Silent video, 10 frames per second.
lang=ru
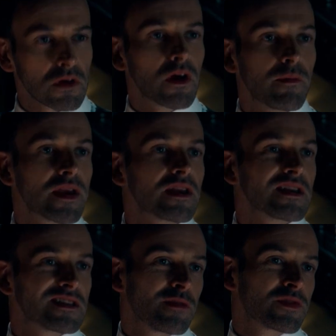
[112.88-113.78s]
И ради
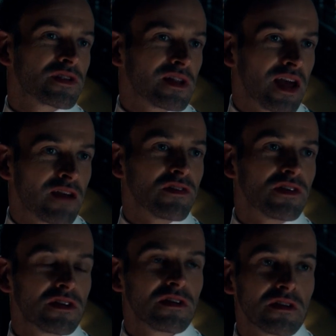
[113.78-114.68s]
тебя я готов
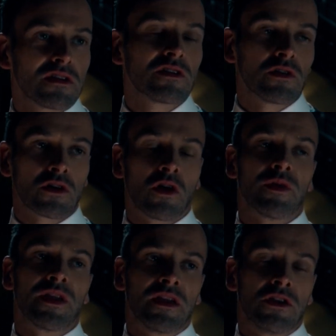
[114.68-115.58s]
приложить
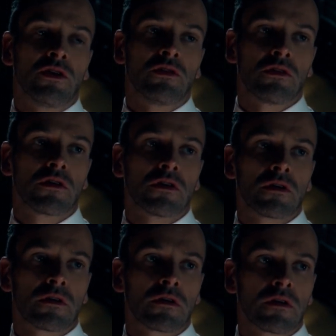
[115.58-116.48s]
исключительные
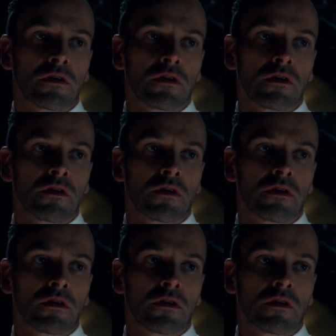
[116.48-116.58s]
усилия.